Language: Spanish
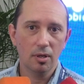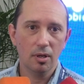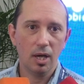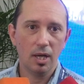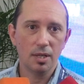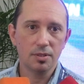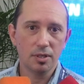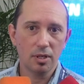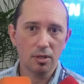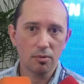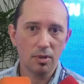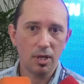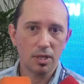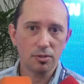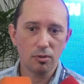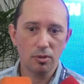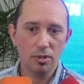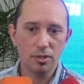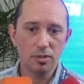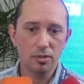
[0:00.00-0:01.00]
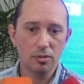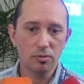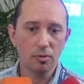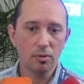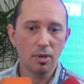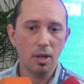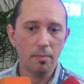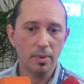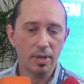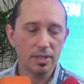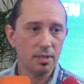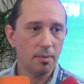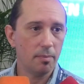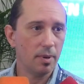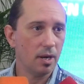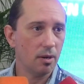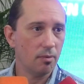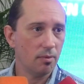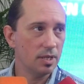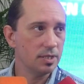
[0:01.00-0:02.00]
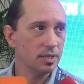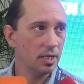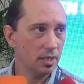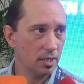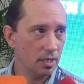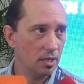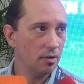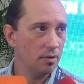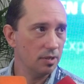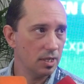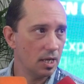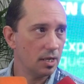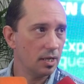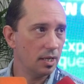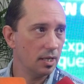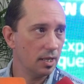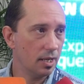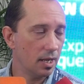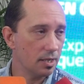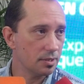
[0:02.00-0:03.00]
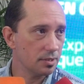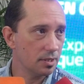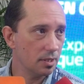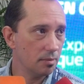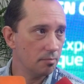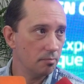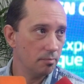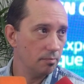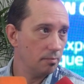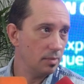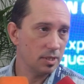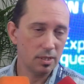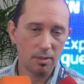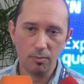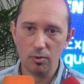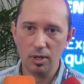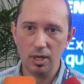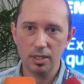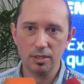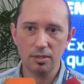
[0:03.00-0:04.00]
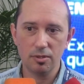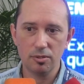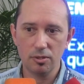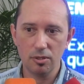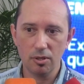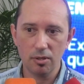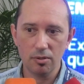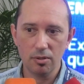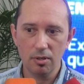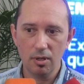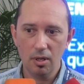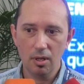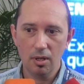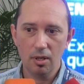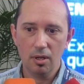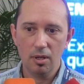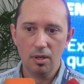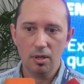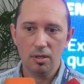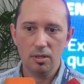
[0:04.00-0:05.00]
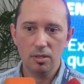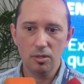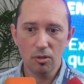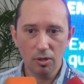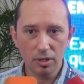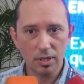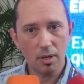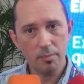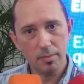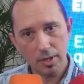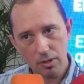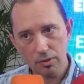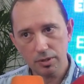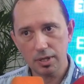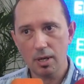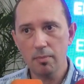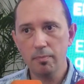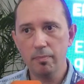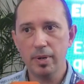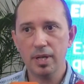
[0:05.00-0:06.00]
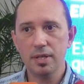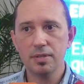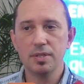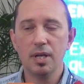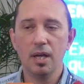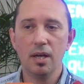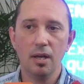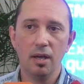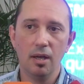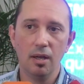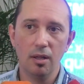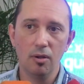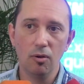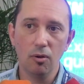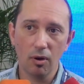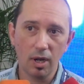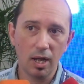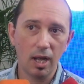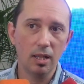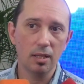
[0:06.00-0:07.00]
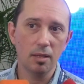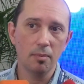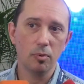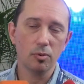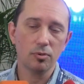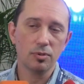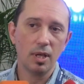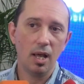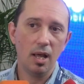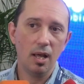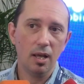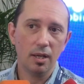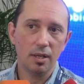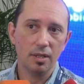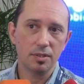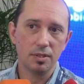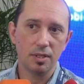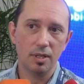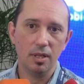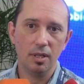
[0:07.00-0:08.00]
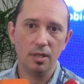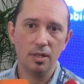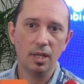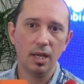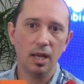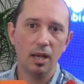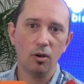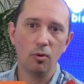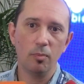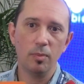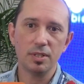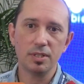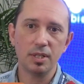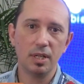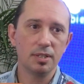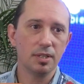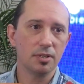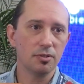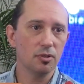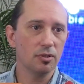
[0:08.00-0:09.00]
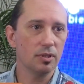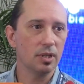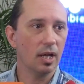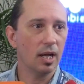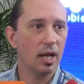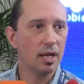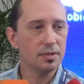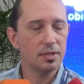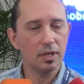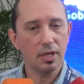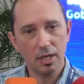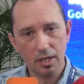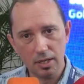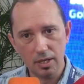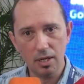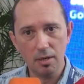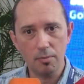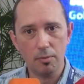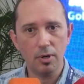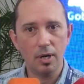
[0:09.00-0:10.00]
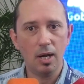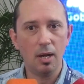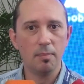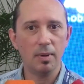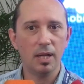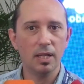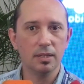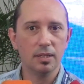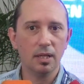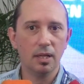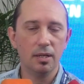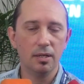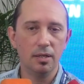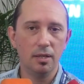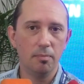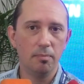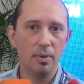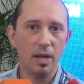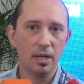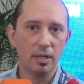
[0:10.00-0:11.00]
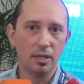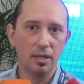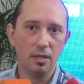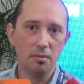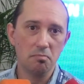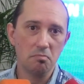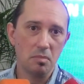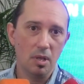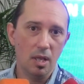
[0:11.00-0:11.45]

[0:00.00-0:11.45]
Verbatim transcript: Ayer una solicitud de una empresa paraguaya que quiere cárcel, me llamó la atención. Y hoy también otra empresa local de Posadas que se dedica a la comercialización de gases que quiere poner la planta en el parque.